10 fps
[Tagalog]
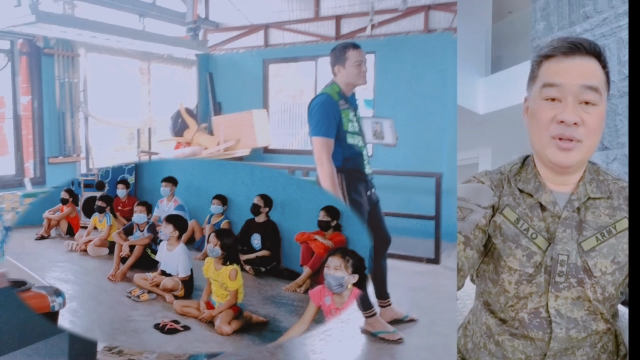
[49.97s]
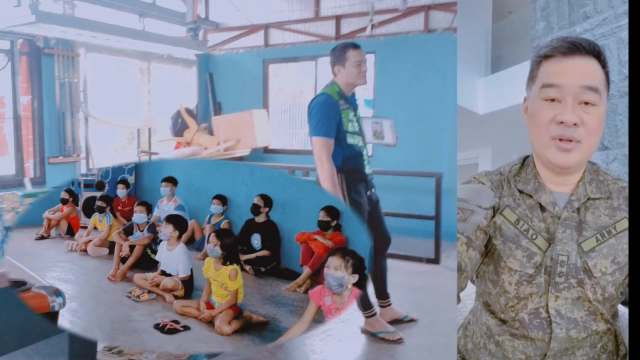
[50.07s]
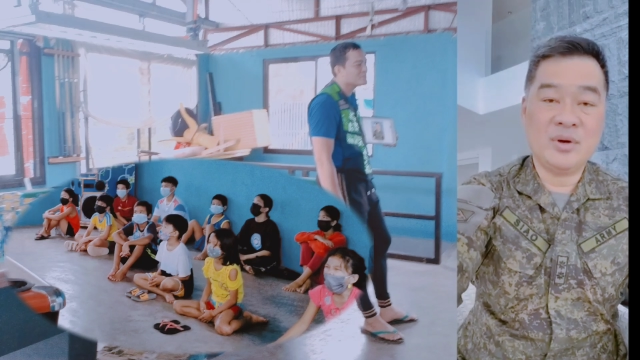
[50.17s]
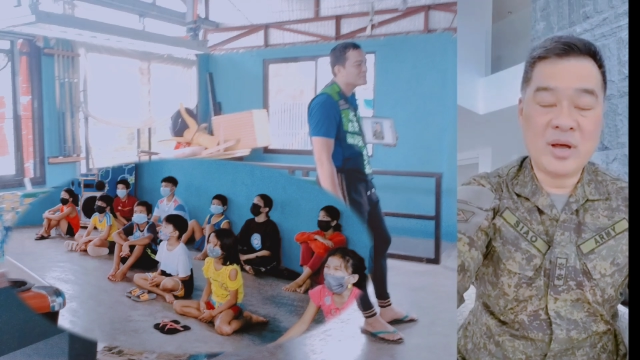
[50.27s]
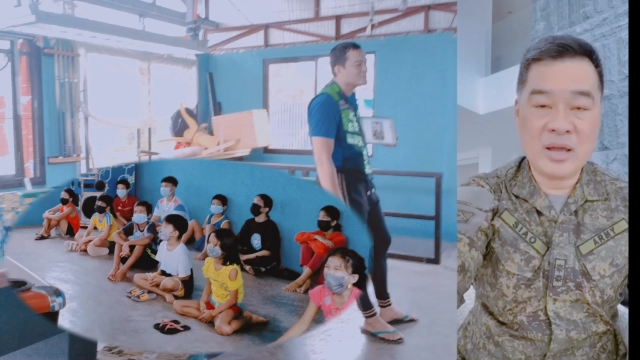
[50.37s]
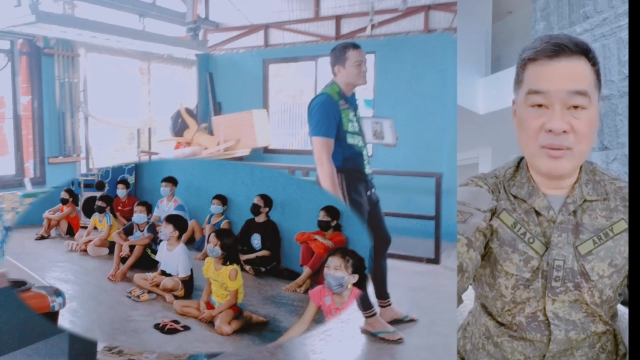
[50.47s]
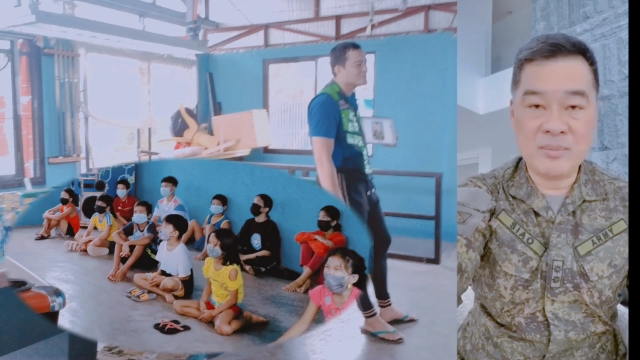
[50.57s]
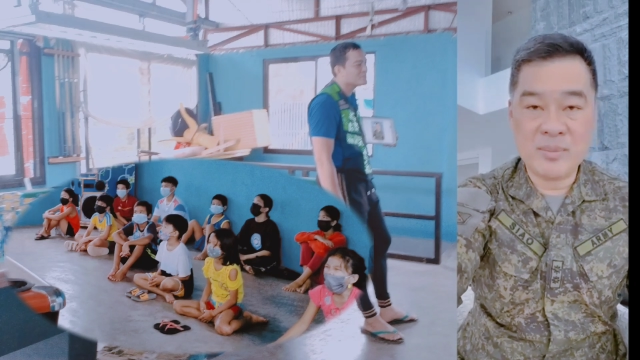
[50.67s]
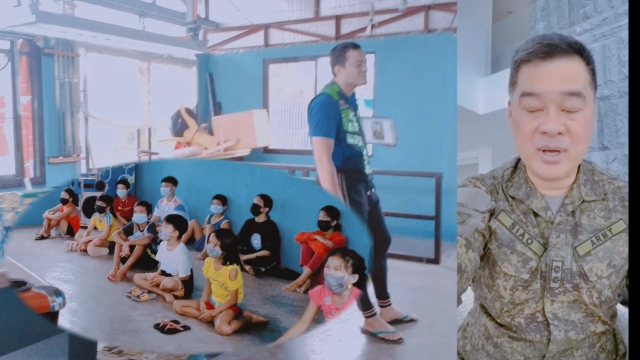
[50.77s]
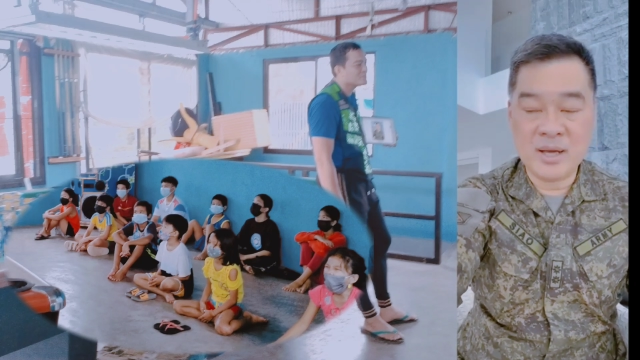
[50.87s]
No,
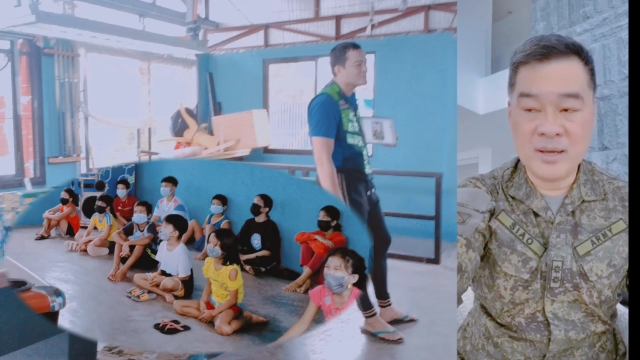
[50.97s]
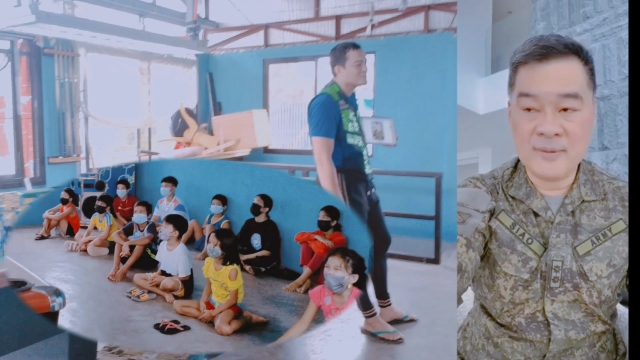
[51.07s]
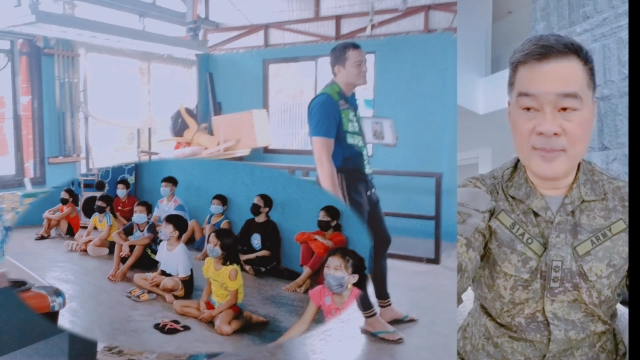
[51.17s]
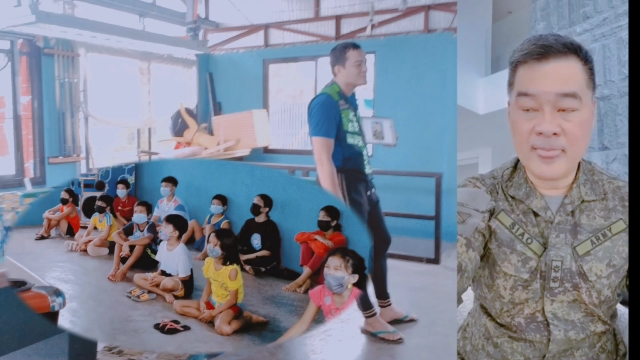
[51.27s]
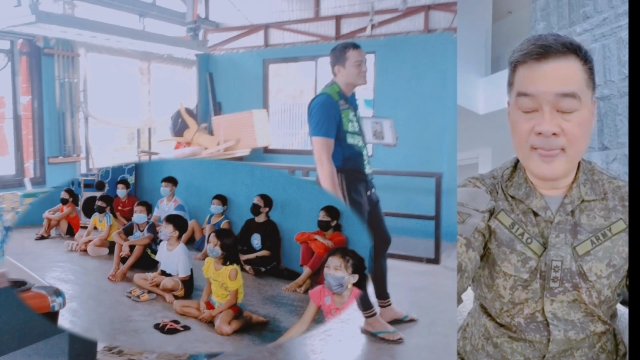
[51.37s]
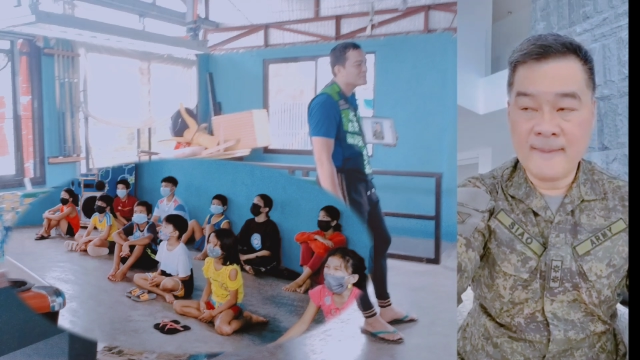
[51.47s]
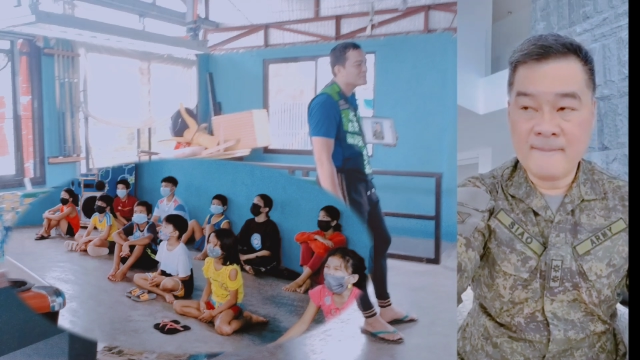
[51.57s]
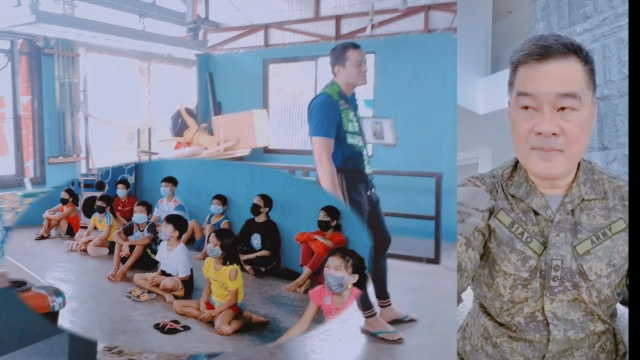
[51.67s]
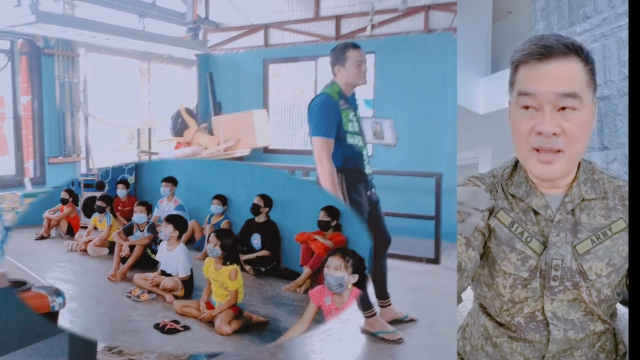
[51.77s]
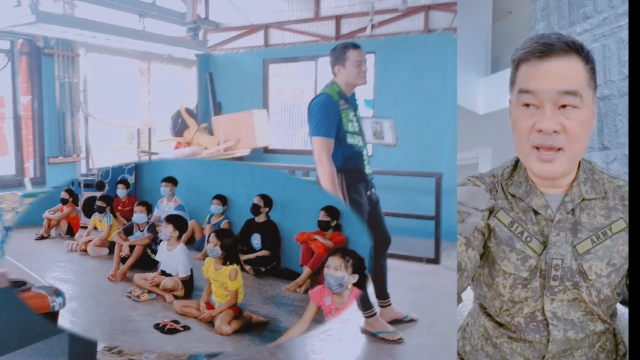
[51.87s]
I'm uh,
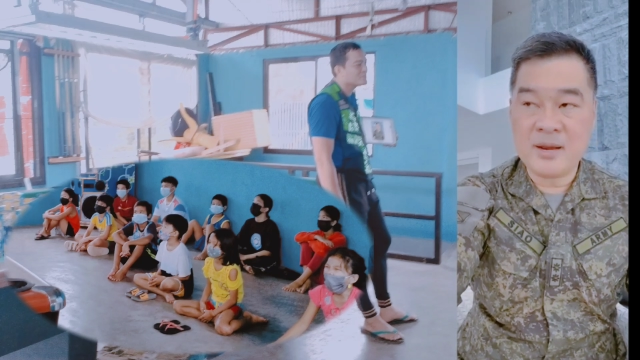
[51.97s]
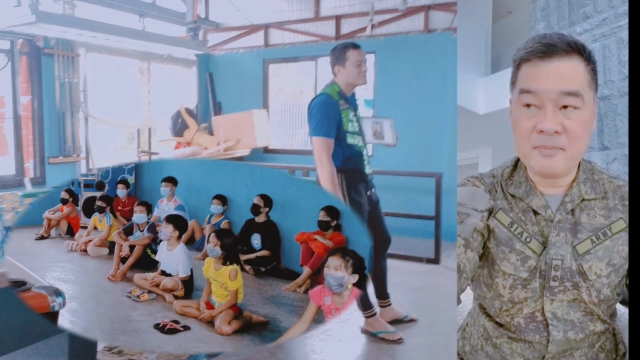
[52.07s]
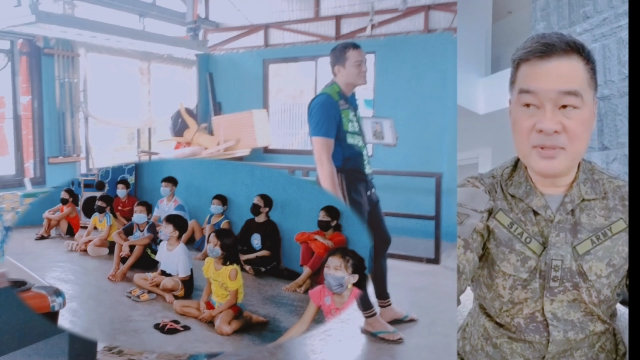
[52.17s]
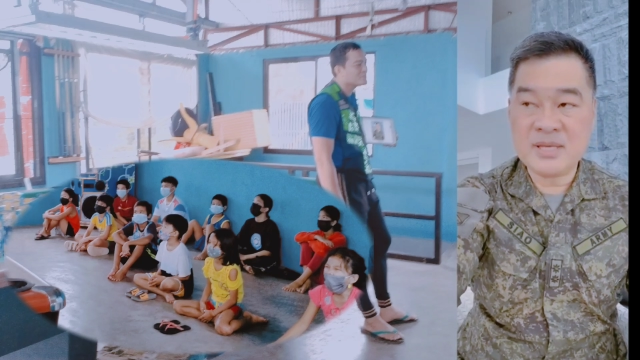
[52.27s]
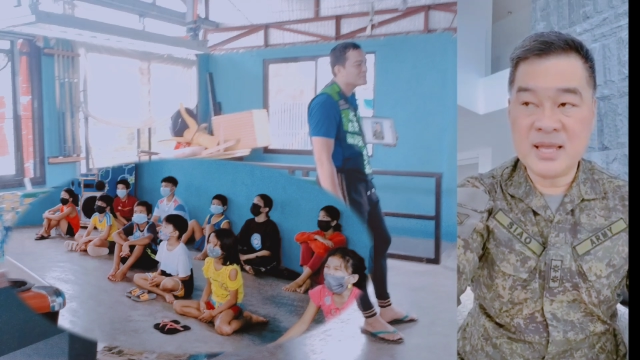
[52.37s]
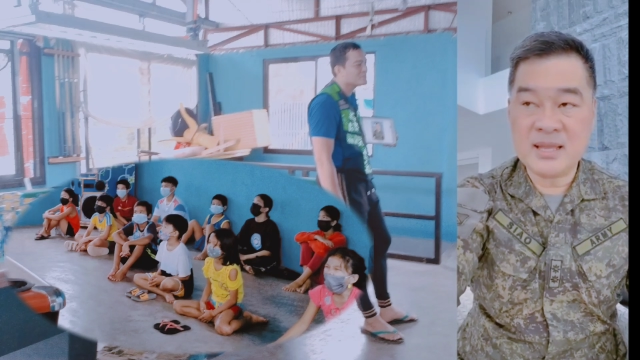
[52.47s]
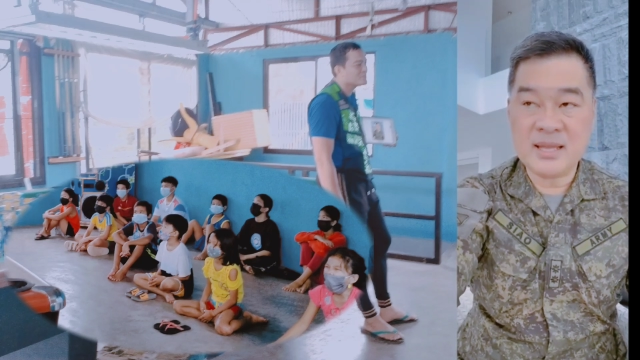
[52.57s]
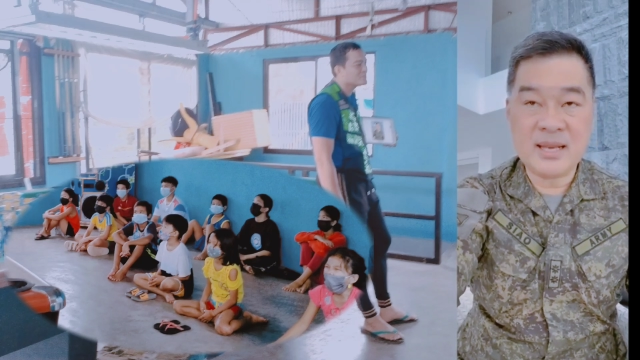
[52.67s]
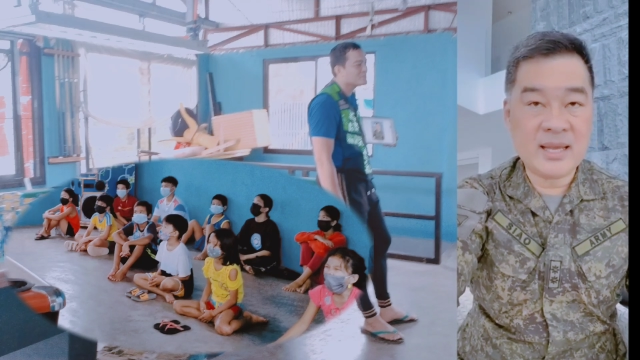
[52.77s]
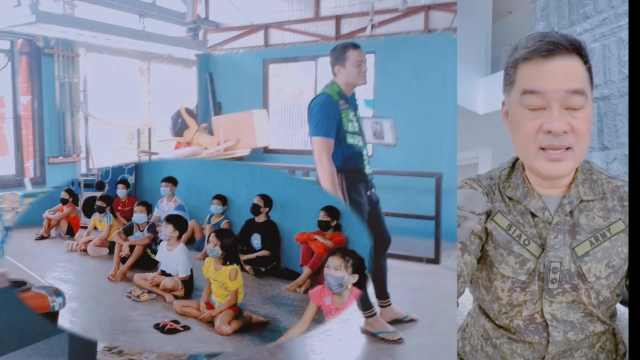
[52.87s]
I represent
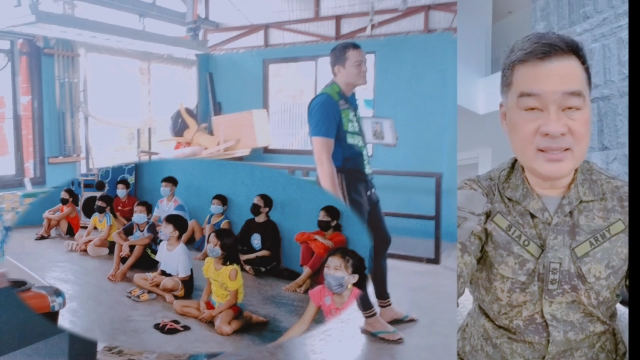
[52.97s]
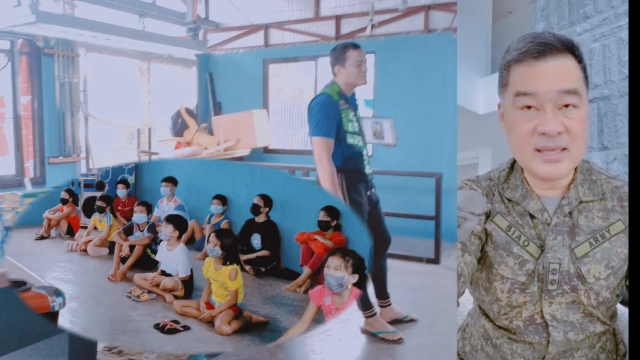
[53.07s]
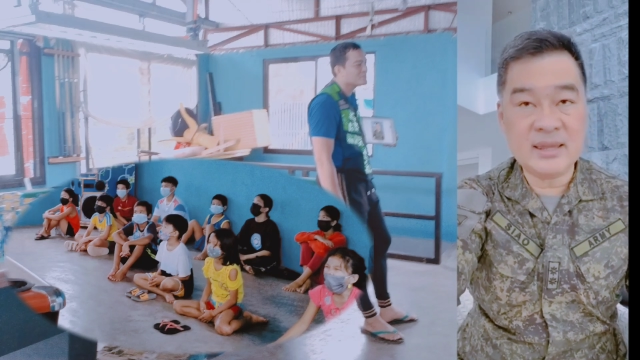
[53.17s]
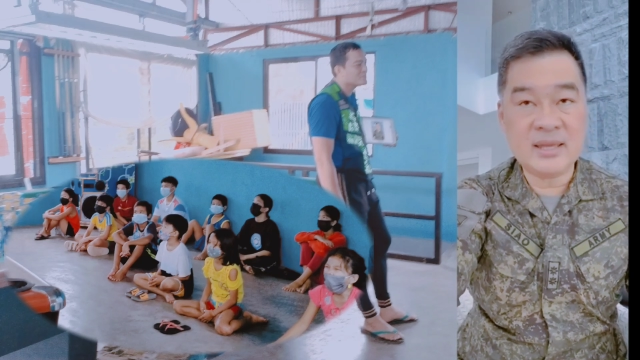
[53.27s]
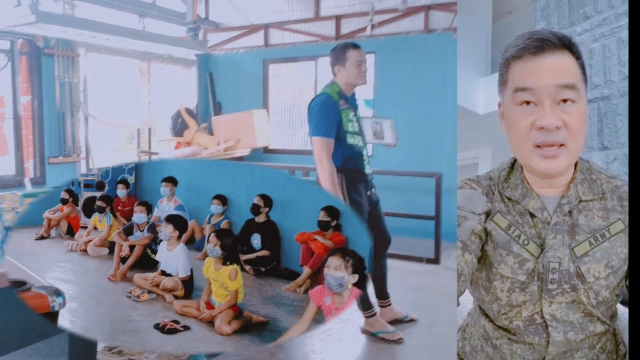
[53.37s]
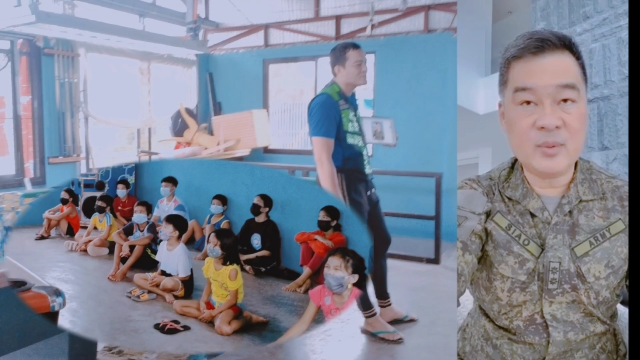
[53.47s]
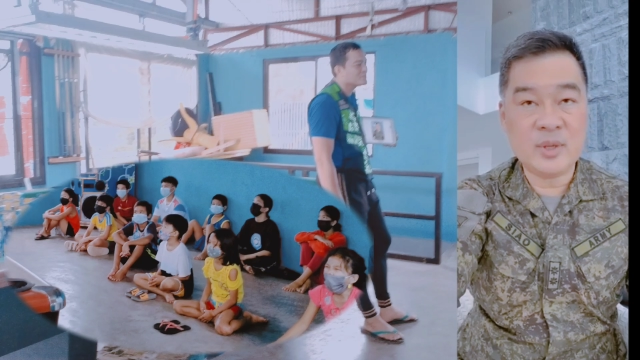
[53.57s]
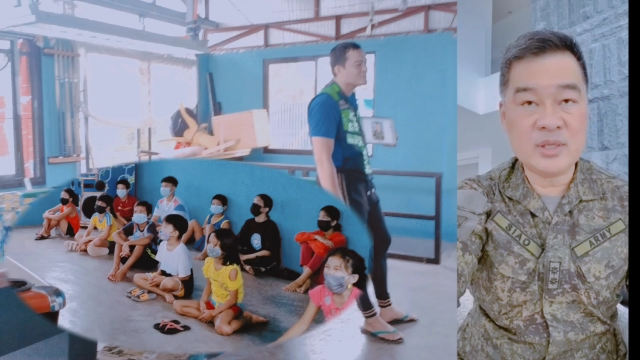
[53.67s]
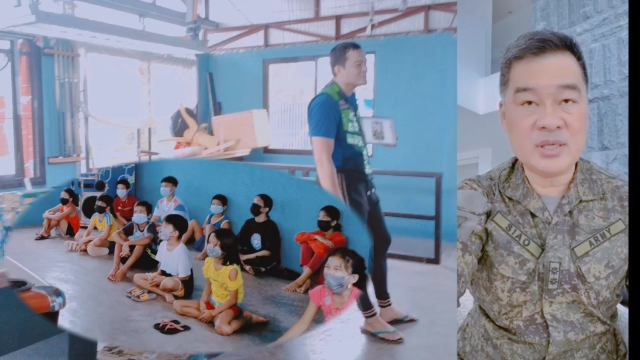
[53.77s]
Iligan City which